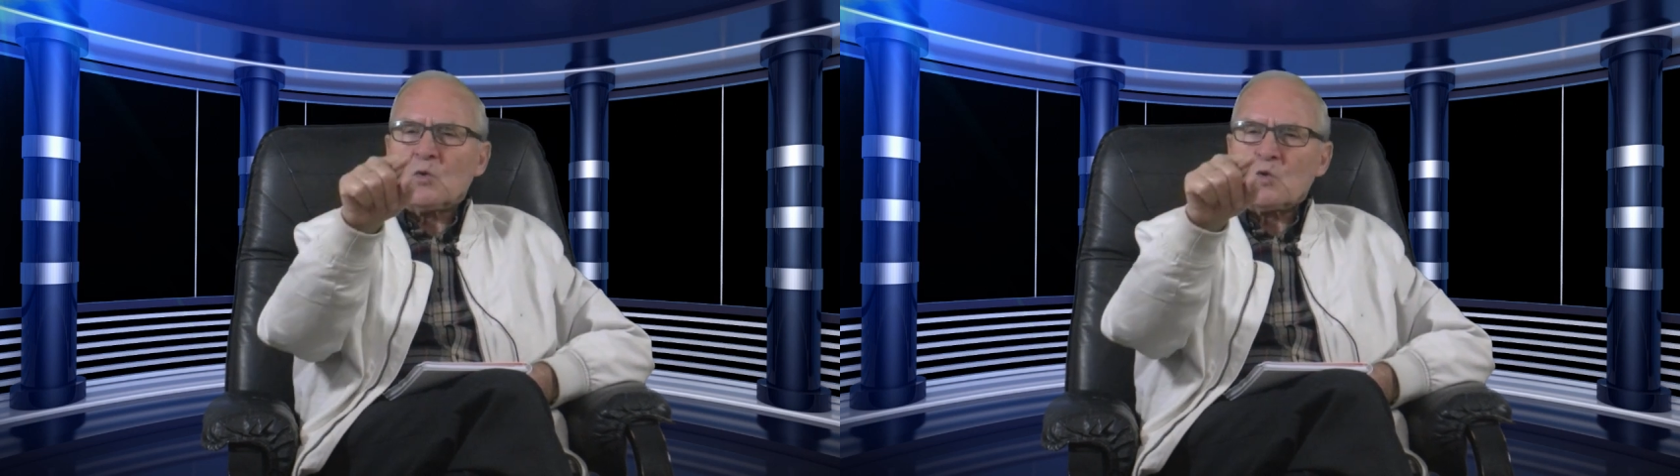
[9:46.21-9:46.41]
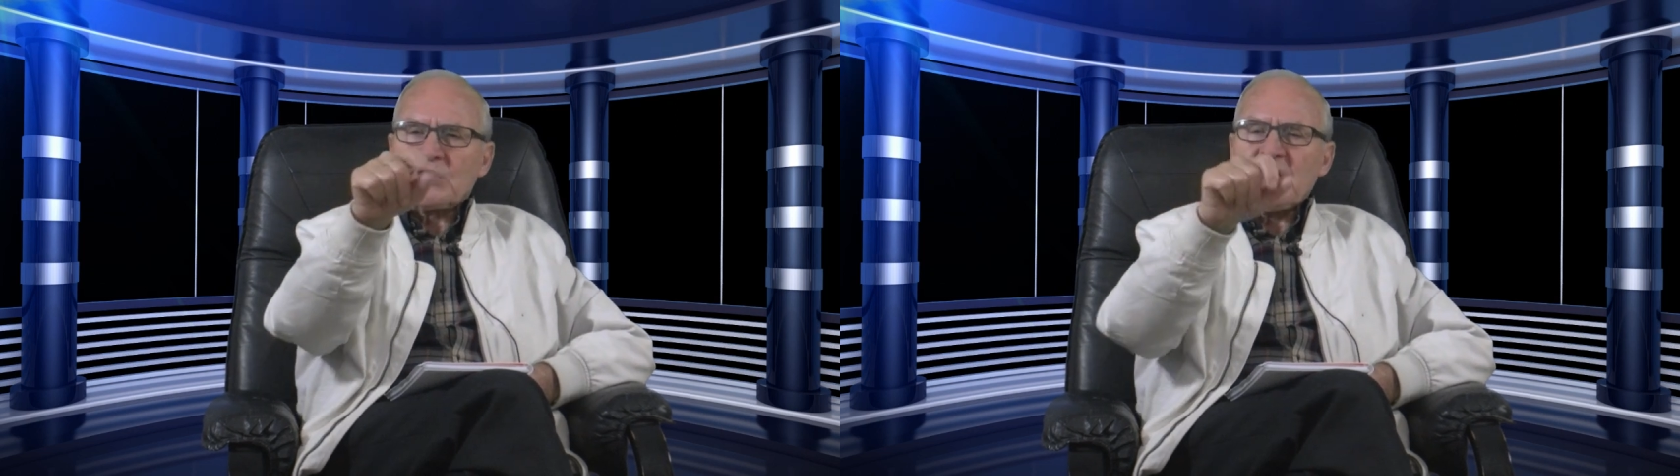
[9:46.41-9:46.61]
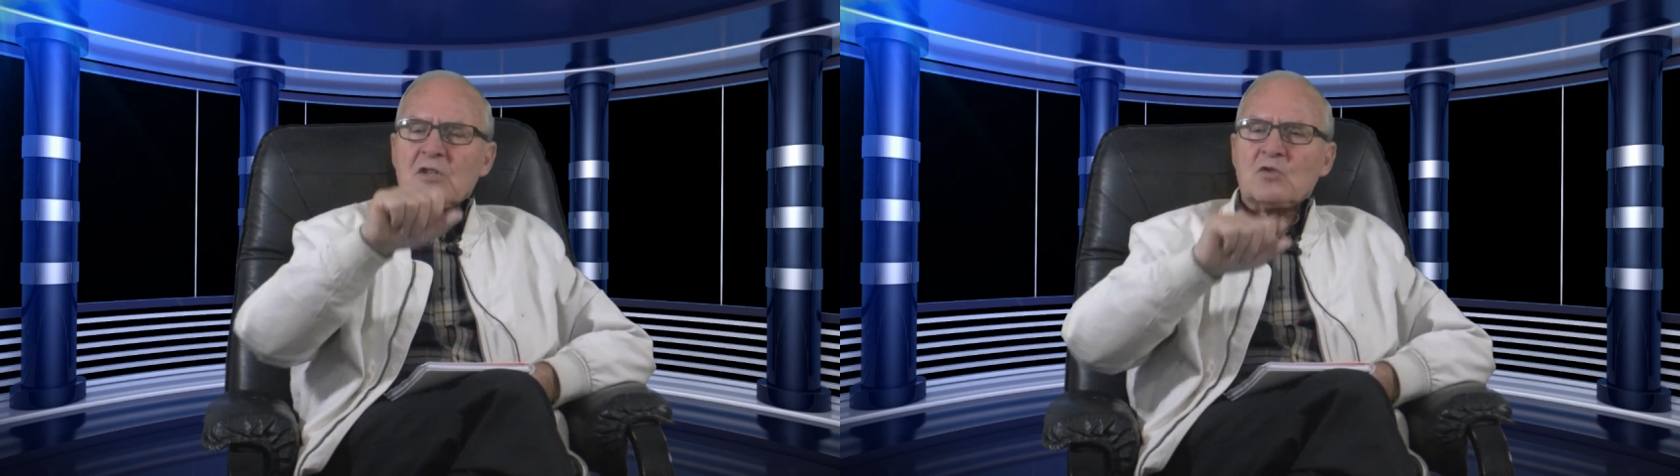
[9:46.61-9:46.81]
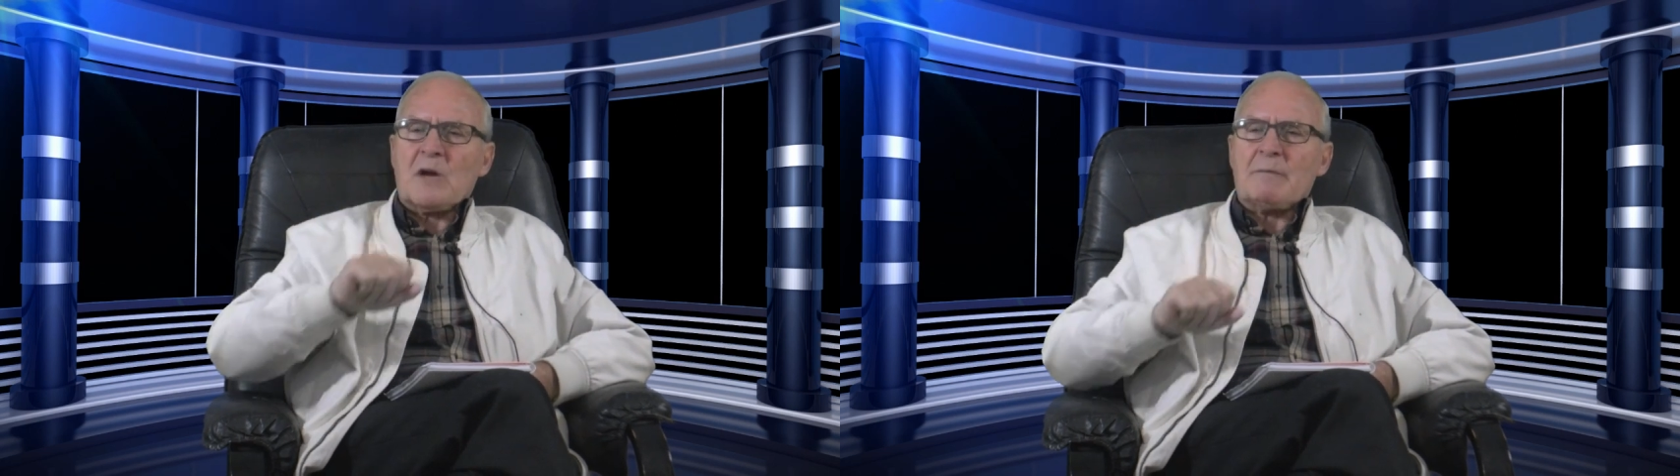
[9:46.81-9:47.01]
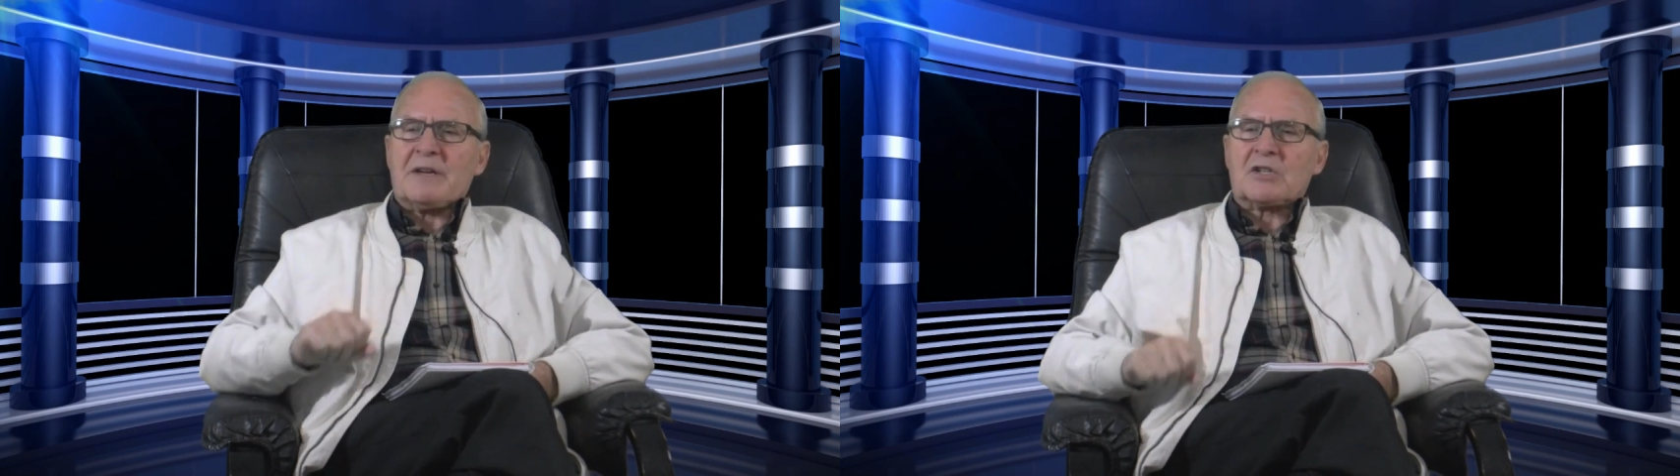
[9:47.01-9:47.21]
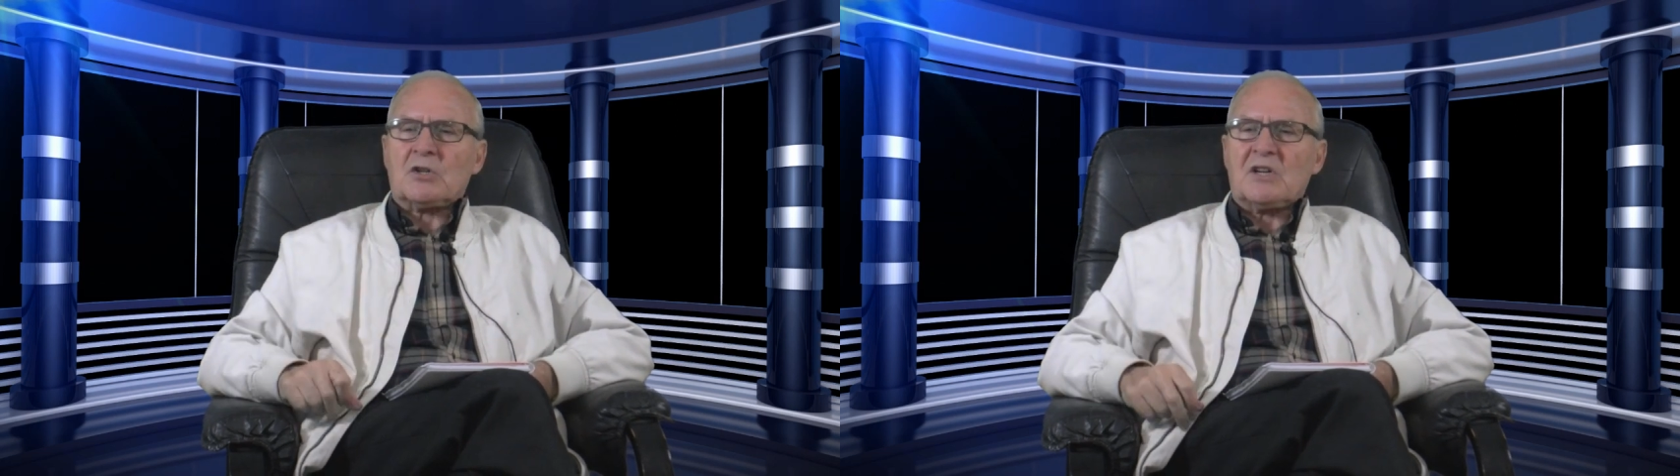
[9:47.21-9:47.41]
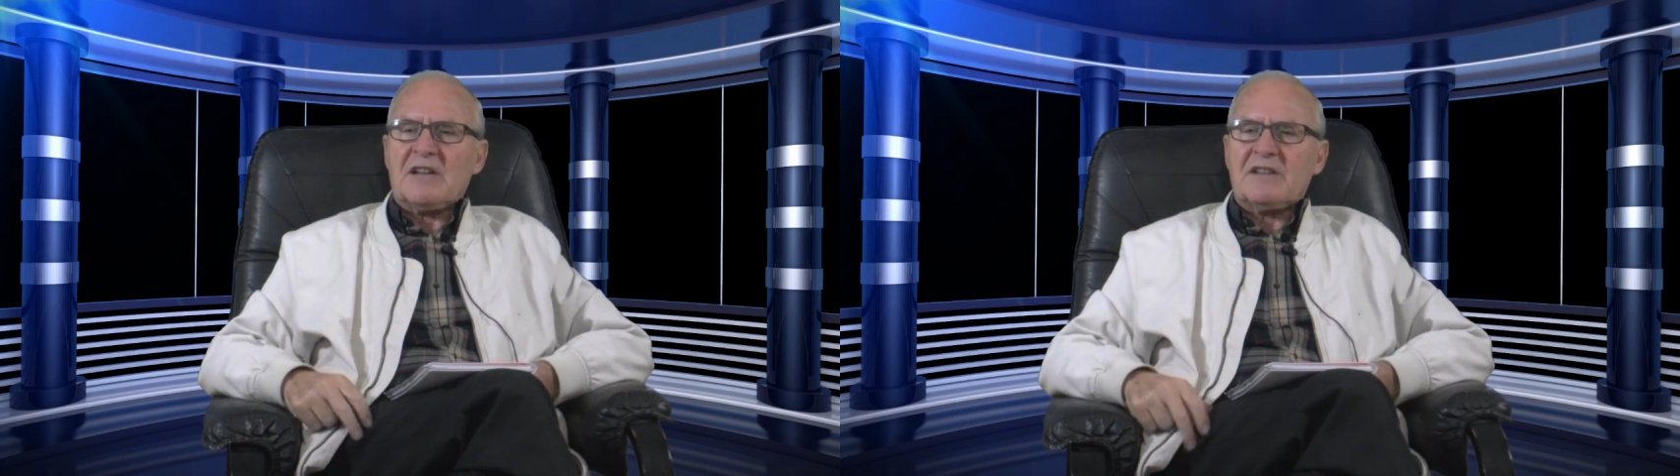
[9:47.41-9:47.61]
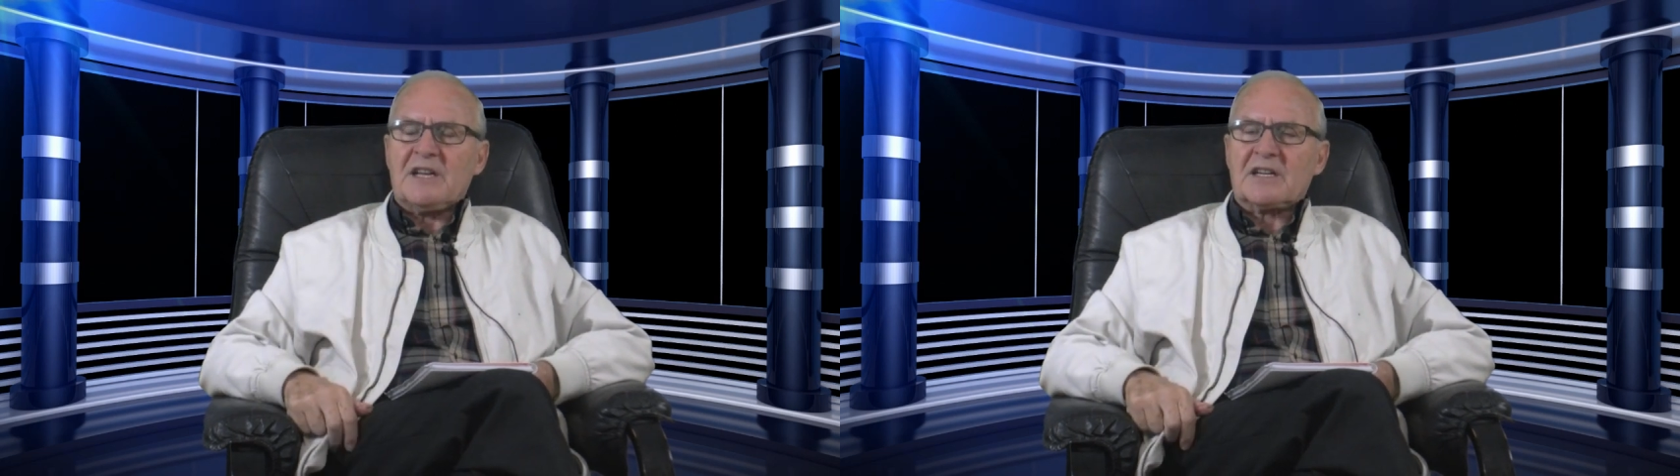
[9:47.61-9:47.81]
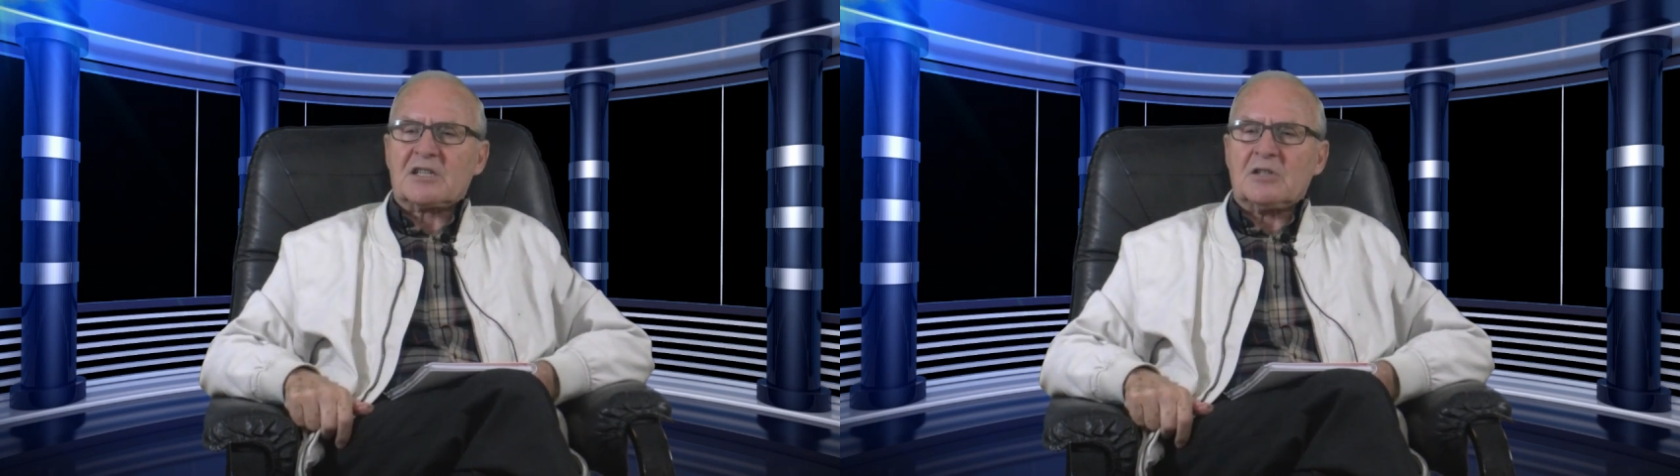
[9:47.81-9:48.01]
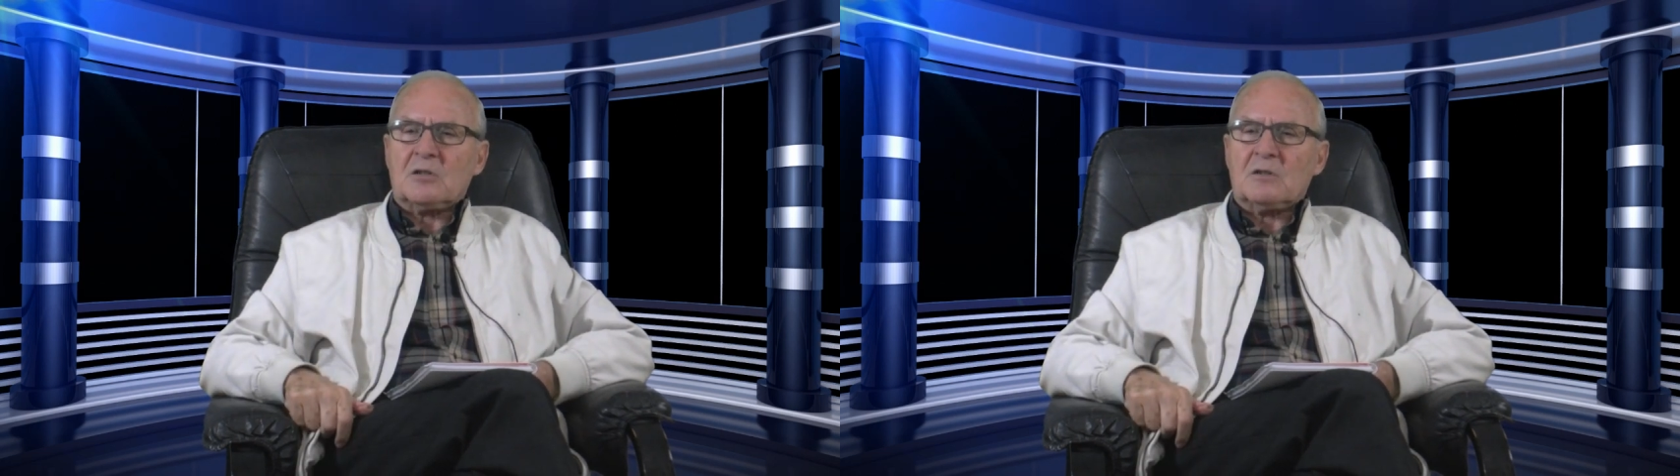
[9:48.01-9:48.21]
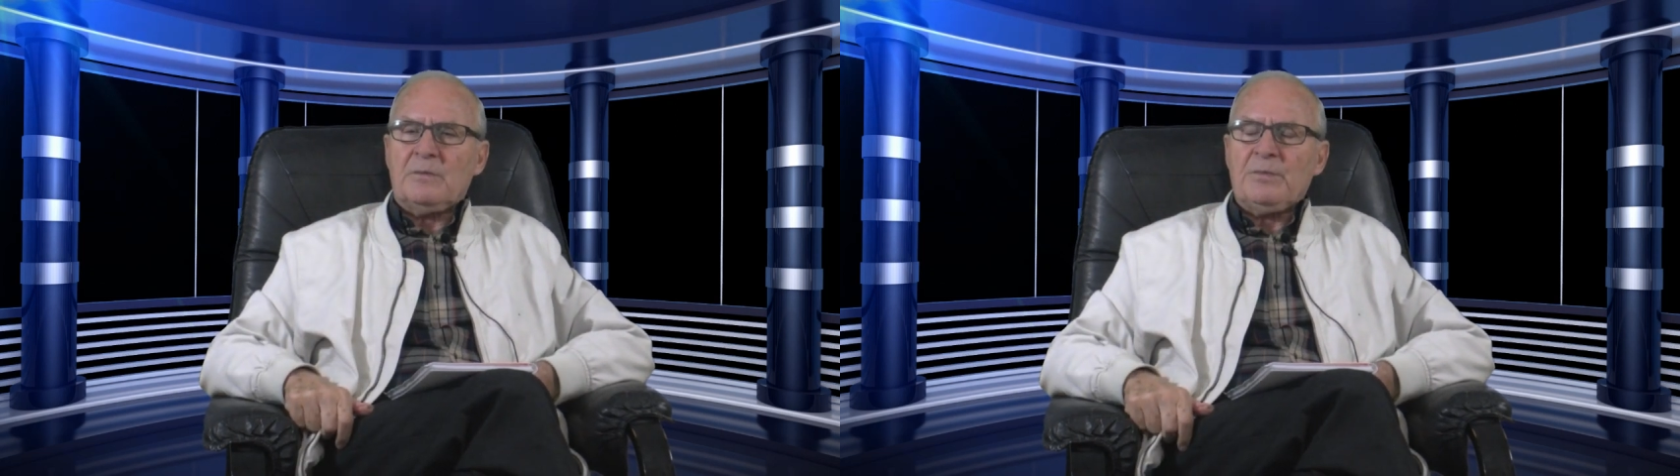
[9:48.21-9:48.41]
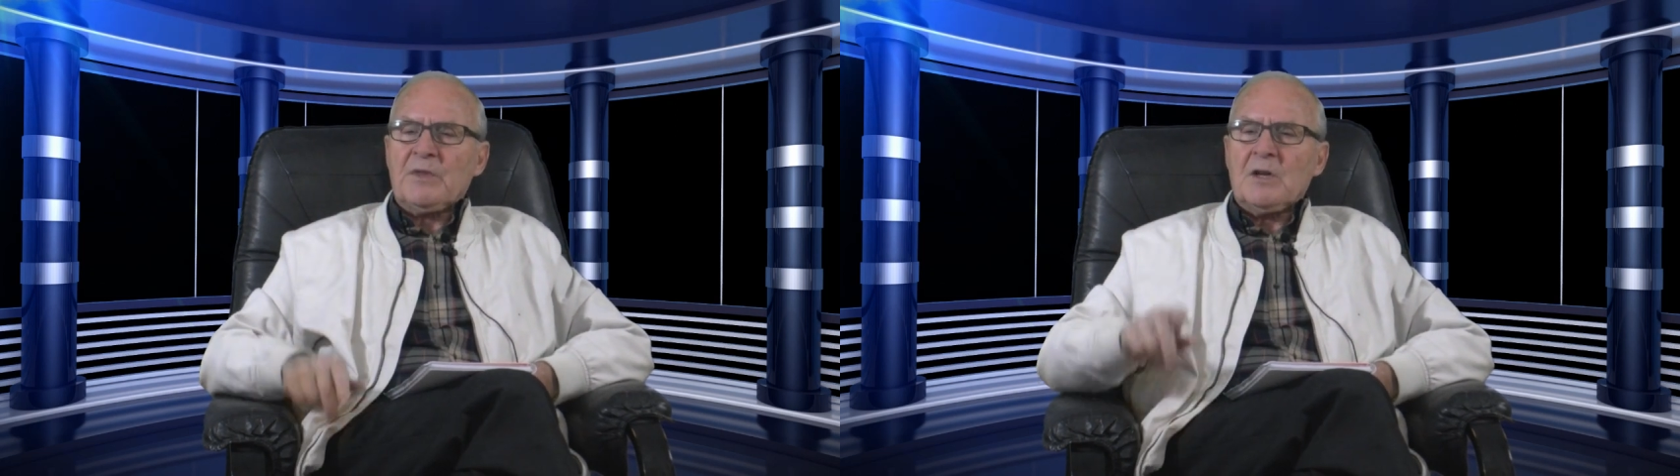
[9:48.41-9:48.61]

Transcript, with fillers: Usted es una persona de éxito,